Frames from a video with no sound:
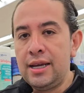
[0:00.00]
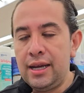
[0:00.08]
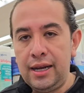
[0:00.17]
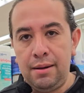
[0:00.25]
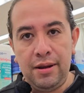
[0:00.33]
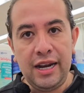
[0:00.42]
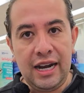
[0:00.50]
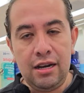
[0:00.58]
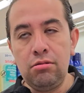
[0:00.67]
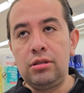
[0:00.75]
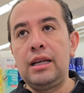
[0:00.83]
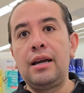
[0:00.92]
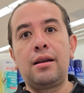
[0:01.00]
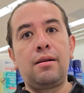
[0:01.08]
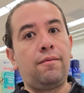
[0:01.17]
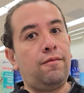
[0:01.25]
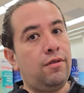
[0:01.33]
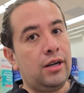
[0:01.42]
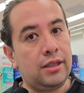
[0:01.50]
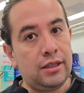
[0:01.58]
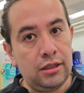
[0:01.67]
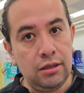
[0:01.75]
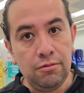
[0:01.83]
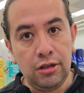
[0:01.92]
El verano está
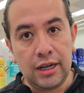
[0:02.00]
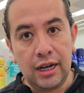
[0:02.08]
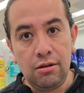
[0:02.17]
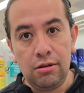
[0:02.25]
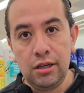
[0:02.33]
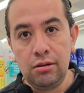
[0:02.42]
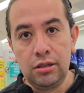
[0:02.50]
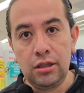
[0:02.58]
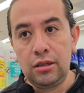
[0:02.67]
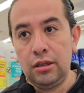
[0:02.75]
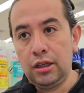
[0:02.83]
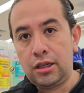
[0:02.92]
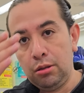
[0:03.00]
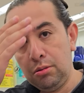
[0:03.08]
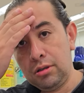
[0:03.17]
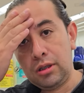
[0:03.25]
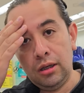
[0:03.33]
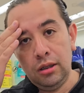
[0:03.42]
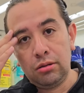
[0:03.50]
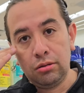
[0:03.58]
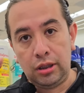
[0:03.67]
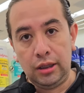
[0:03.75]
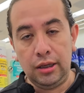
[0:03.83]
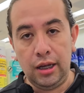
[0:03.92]
fuertísimo el calor. de ahora sí, ay, qué duro están
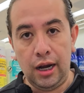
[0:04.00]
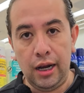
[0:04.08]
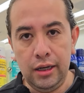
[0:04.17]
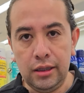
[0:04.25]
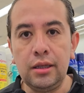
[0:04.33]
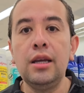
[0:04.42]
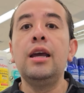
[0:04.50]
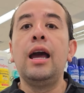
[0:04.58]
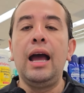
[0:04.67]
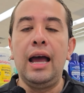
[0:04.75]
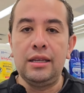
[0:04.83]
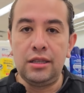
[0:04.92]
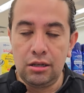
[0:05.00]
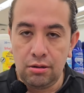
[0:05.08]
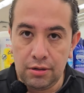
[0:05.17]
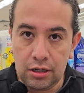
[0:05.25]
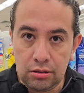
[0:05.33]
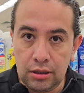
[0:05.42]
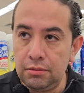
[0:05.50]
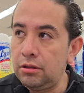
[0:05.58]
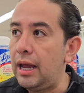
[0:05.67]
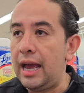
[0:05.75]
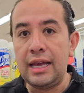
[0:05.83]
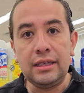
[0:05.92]
esos engranes. Así como en los
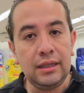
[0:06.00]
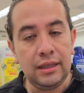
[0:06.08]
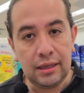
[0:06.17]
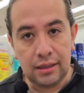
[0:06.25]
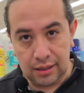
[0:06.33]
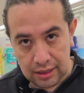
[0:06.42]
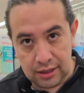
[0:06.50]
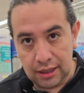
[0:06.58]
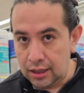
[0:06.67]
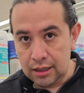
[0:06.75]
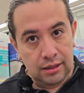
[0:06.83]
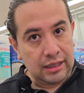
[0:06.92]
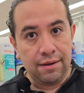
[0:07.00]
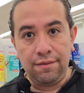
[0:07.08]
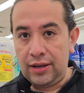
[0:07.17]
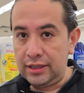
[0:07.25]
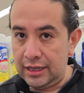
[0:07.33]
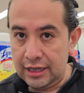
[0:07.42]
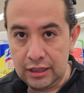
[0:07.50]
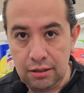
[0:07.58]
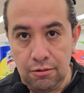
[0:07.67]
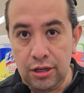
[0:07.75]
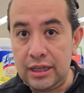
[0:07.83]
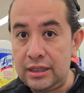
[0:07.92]
simios, así de, así. Está
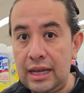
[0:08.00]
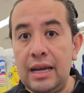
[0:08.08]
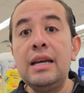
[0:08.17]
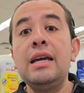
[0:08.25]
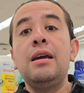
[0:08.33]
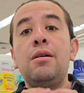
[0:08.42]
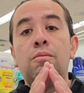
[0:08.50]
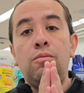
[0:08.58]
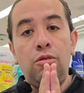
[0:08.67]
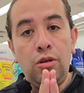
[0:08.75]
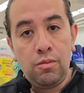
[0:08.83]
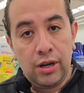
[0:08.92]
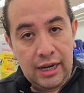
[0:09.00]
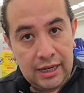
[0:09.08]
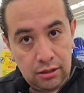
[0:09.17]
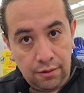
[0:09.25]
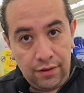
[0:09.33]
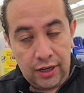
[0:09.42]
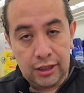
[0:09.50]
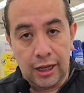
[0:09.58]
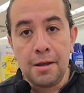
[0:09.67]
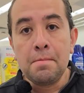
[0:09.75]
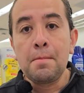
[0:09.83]
facilísimo y está muy buena esa oferta.